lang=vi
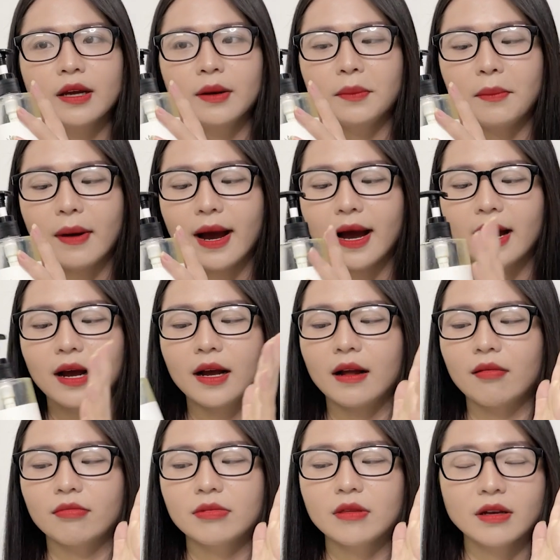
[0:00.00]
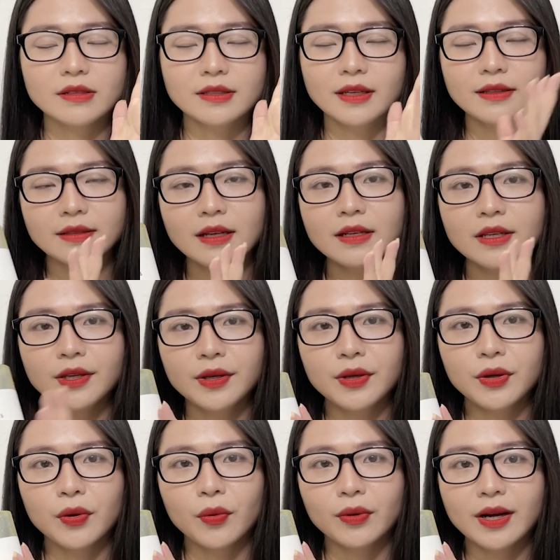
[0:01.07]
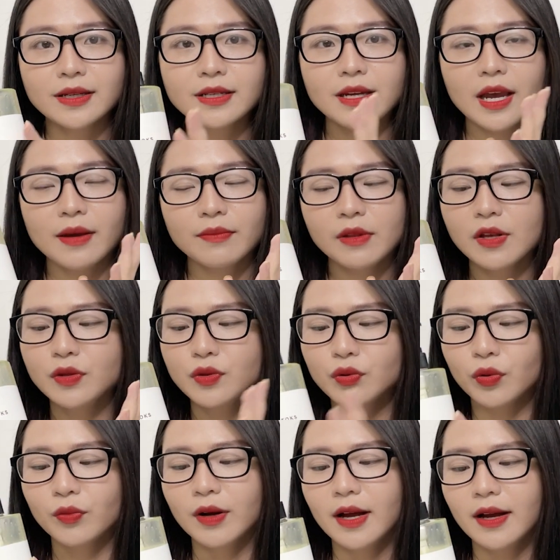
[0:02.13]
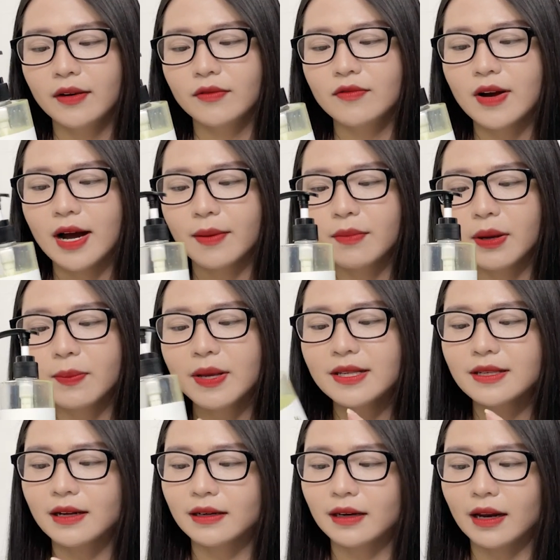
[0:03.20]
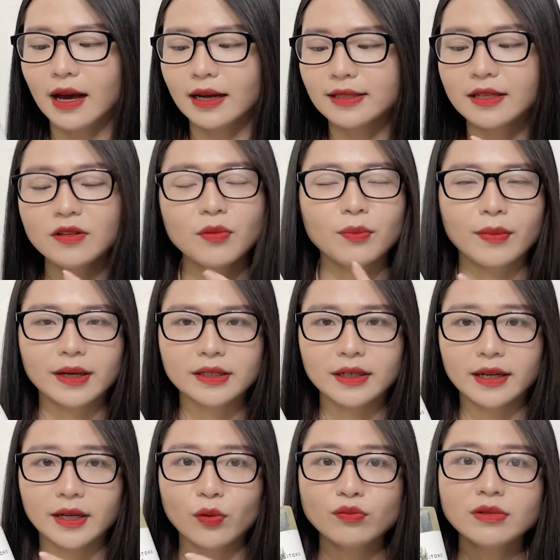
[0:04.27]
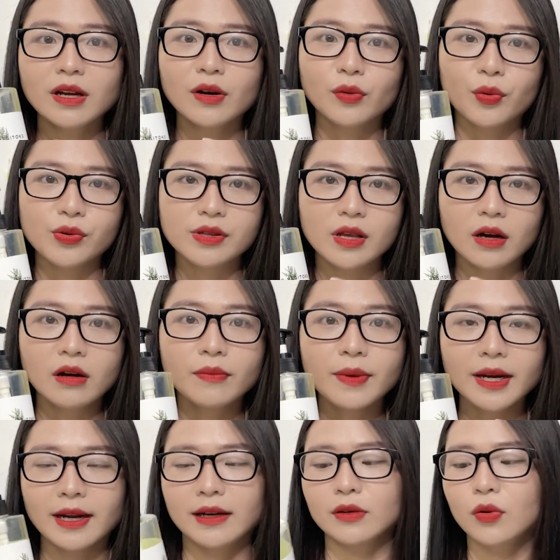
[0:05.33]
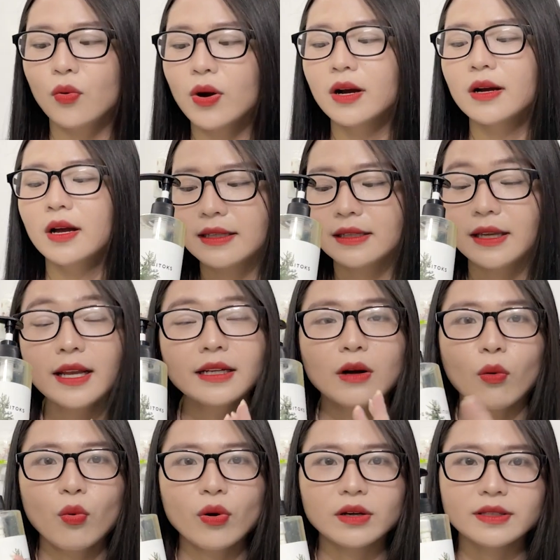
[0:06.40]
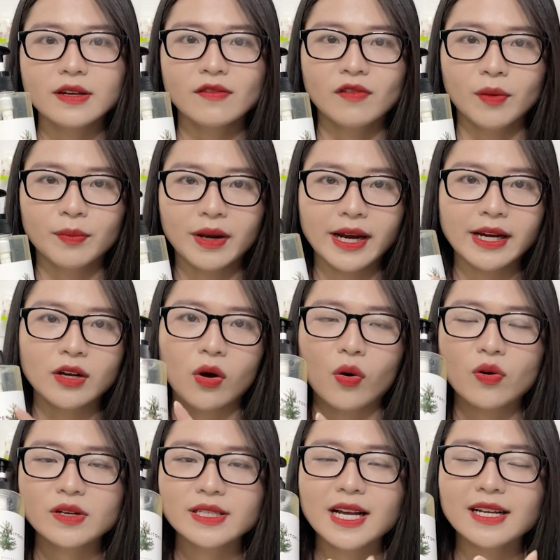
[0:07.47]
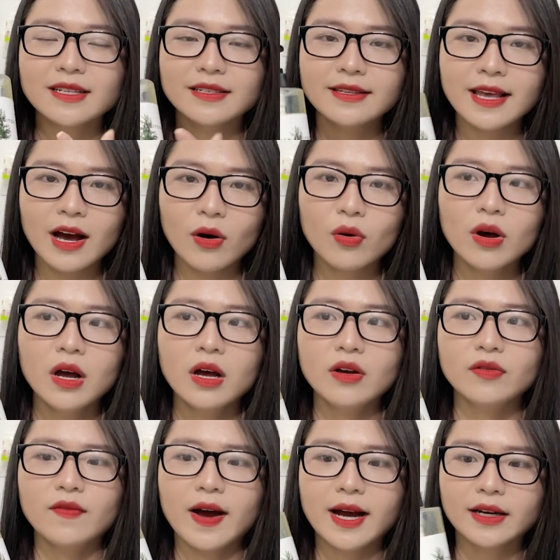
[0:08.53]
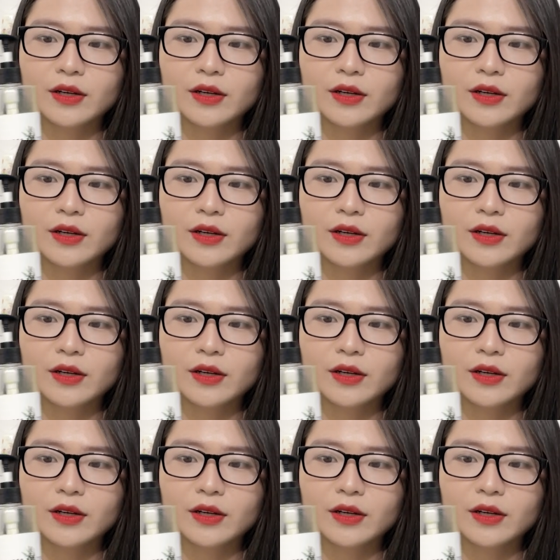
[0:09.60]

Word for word: mà được rất nhiều các chị em tin dùng, và mình biết rằng là sữa rửa mặt này cũng rất là nổi tiếng ở bên Hàn Quốc. Kết cấu của sản phẩm này nó có dạng gel và